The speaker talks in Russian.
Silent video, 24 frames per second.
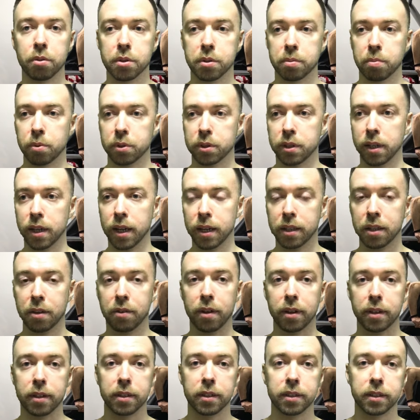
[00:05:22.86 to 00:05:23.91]
То есть после
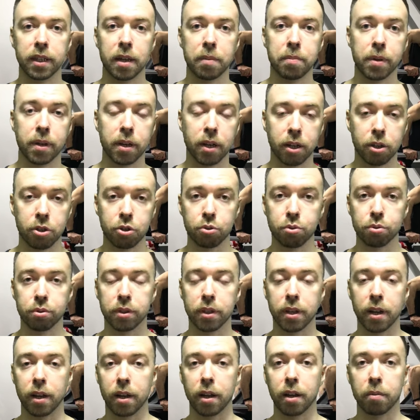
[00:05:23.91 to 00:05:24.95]
этого я перехожу
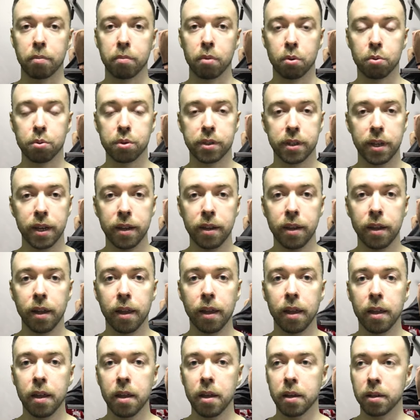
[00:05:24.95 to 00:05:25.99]
на брусья,
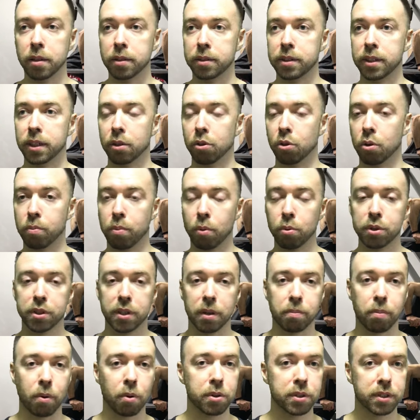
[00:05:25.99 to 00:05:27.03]
делаю
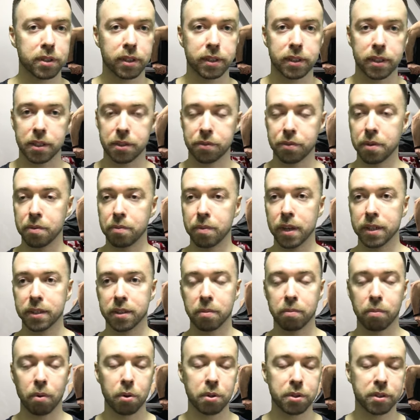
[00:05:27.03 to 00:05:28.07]
брусья просто со своим
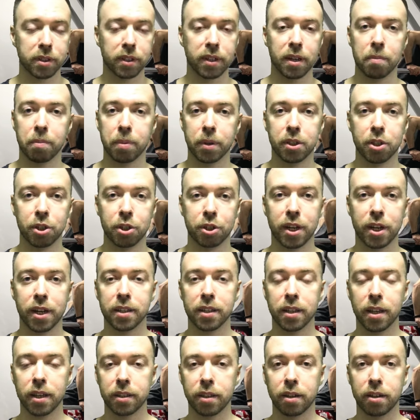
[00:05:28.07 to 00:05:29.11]
весом, просто для
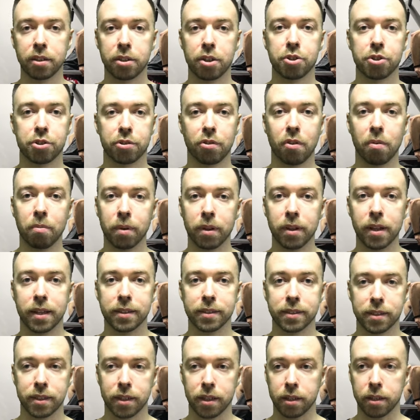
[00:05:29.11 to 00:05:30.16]
поддержания энергетического
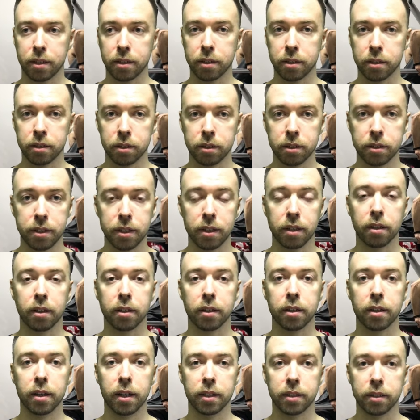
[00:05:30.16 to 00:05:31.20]
баланса э,
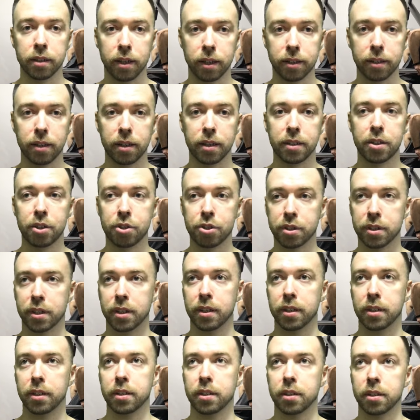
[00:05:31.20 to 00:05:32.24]
тела, для
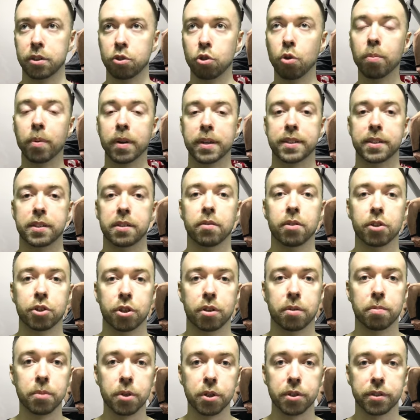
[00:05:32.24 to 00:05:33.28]
энергетических емкостей
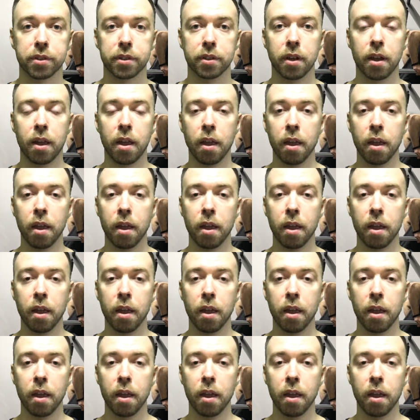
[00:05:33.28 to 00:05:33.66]
ваших мышц.